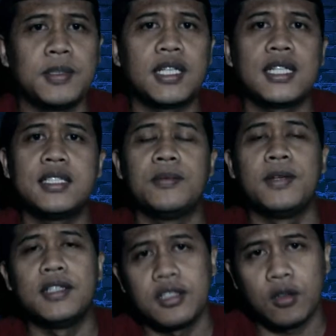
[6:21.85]
bisa
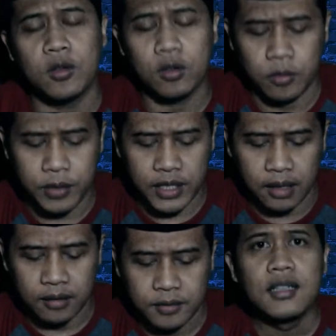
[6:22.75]
dibeli di toko-toko
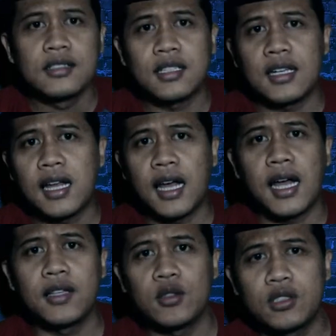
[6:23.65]
minyak.
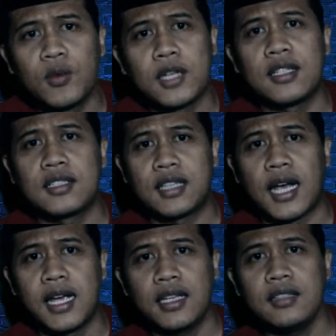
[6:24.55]
Setelah itu semua
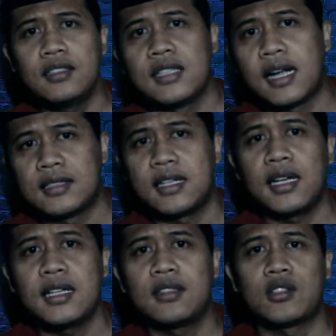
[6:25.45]
selesai,
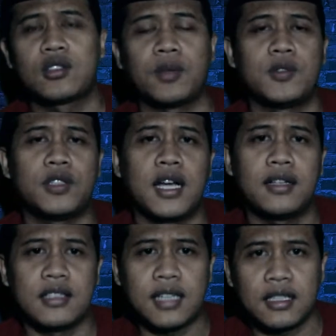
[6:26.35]
dirajah, terus
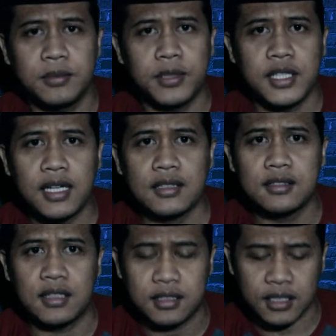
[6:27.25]
kemudian dikasih minyak,
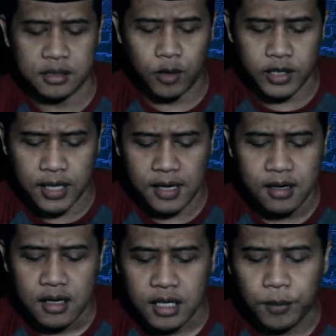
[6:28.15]
selesai
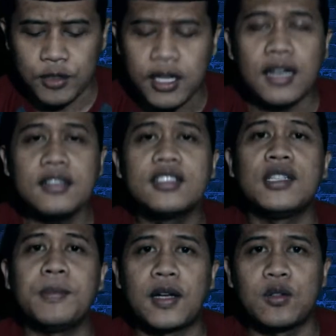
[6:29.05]
semuanya, kemudian
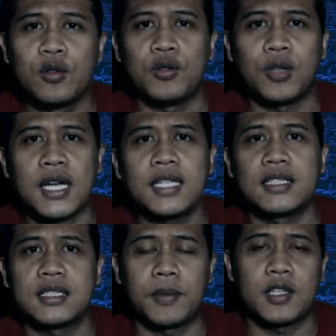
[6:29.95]
disimpan dulu ya,
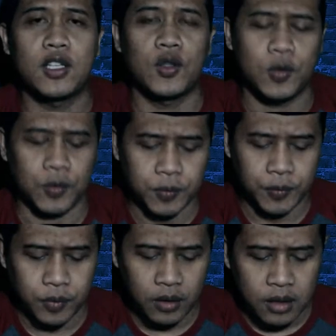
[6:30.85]
seperti itu.
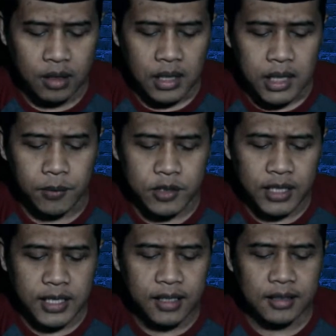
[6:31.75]

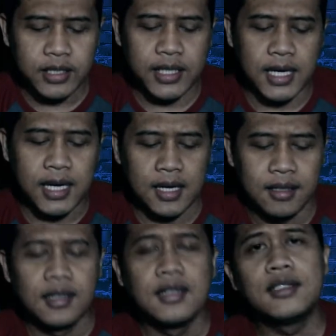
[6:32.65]
Kemudian yang
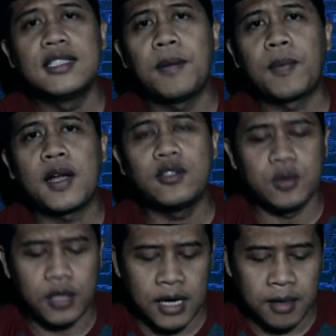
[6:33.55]
ketiga, Siapkan
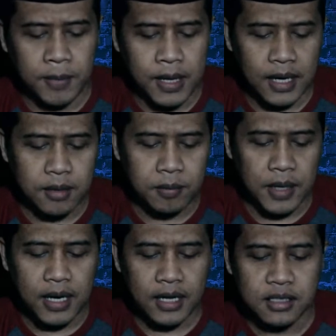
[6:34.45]
juga
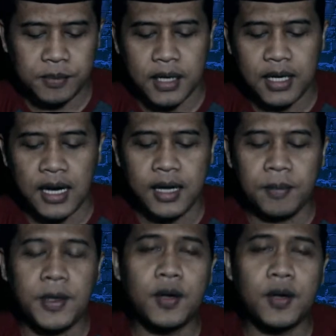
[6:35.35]
bahan-bahan sebagai